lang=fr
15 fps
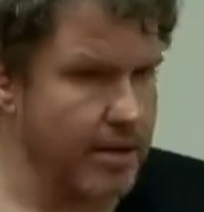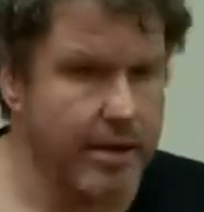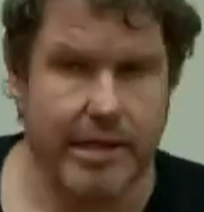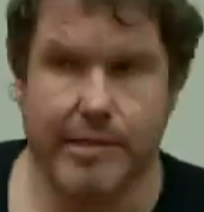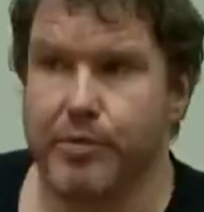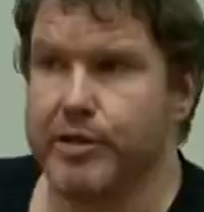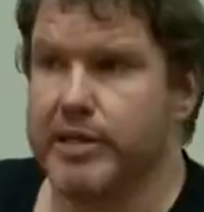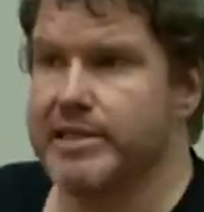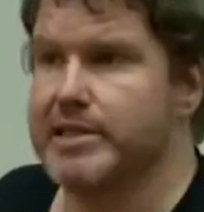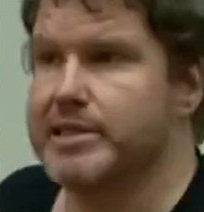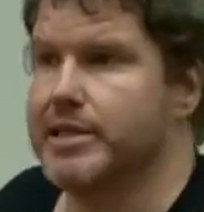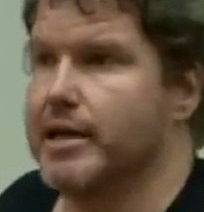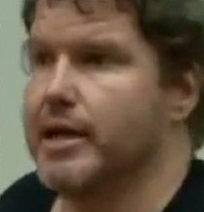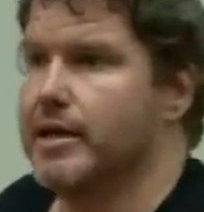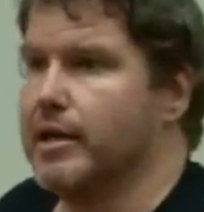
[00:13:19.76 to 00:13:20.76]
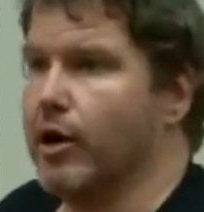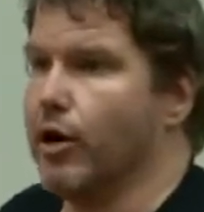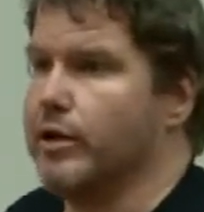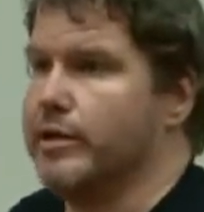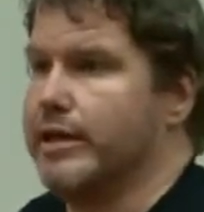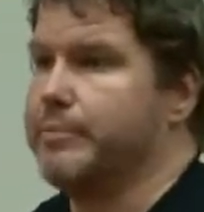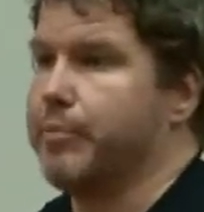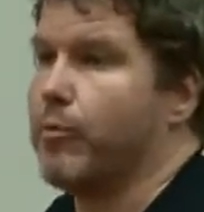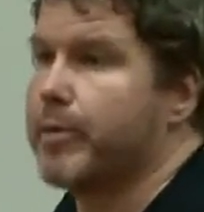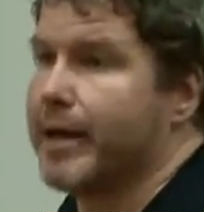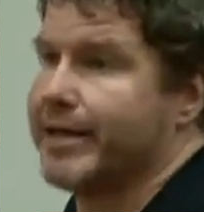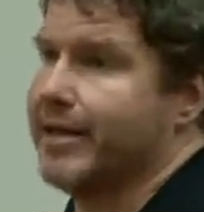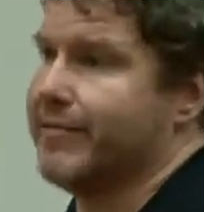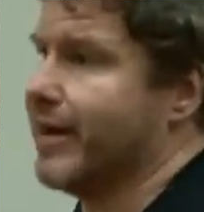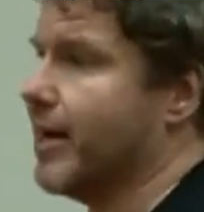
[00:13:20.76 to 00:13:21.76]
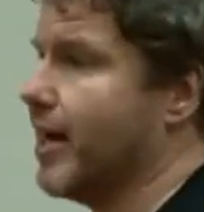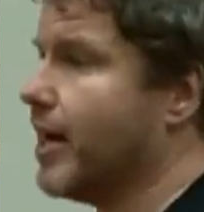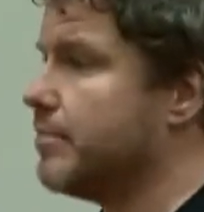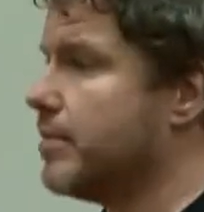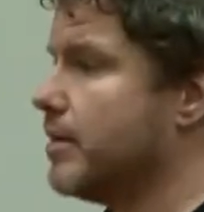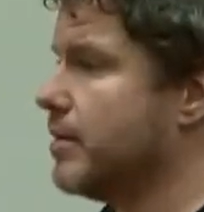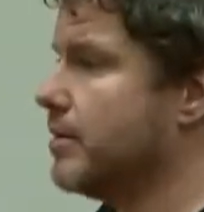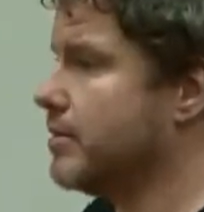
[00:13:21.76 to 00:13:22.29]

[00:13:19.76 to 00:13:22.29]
Hypothesis, c'est des propriétés valables.